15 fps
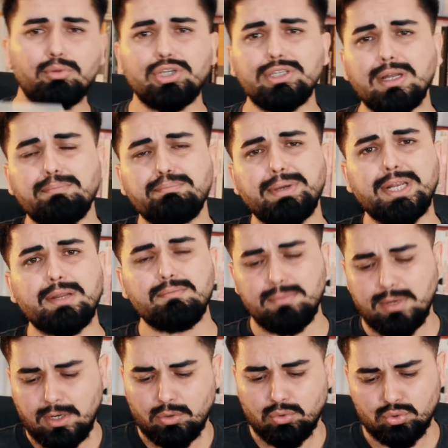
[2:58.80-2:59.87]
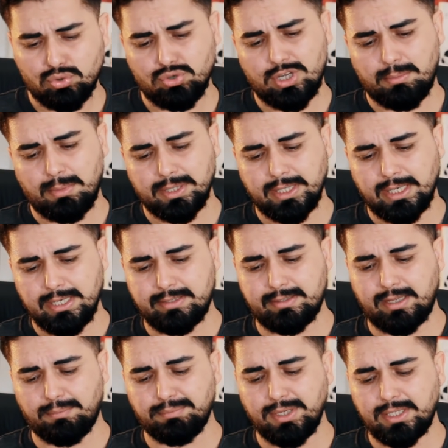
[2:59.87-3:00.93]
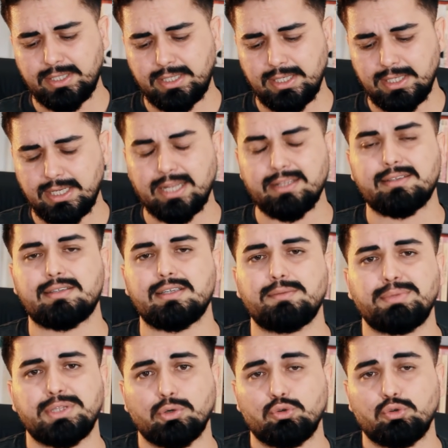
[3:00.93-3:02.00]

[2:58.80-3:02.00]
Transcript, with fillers: Bu kitap benim uzun zamandır listemde ki kendisi